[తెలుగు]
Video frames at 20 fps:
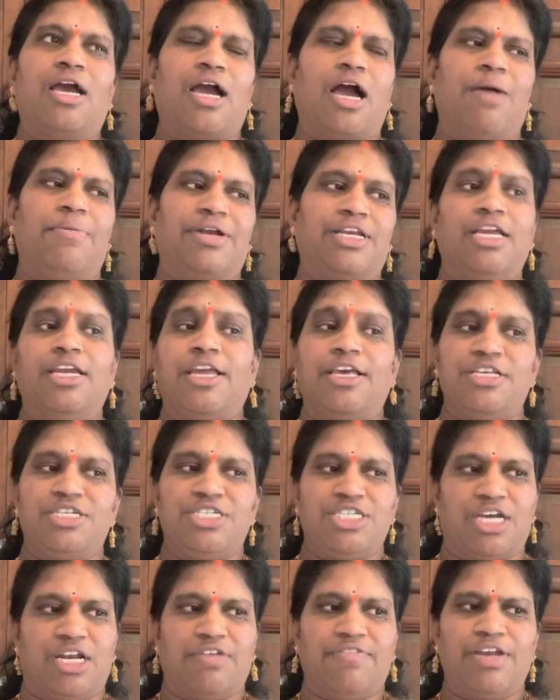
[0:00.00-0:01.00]
కాబట్టి నేను
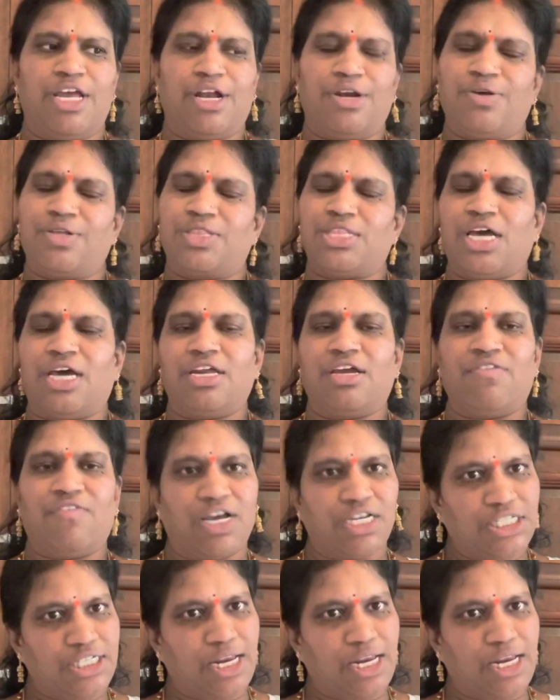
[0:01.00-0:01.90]
జనవరి ఏడో తారీఖు వాష్